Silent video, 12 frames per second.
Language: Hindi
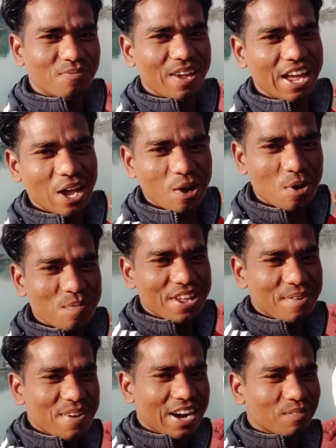मैं और
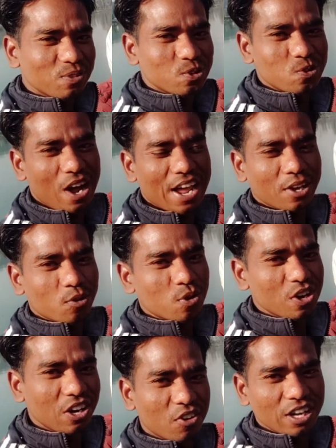मेरी मैडम दोनों आए
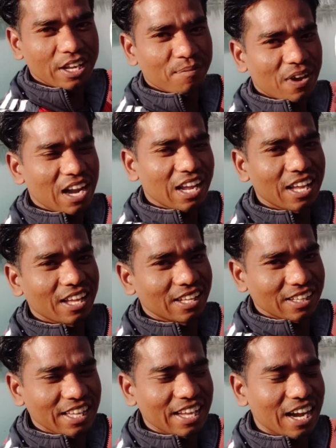क्योंकि इन्होंने पहले
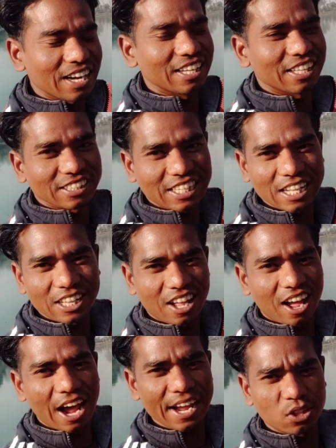देखा नहीं था शायद
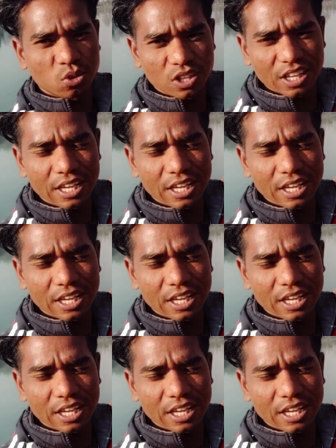आए तो थे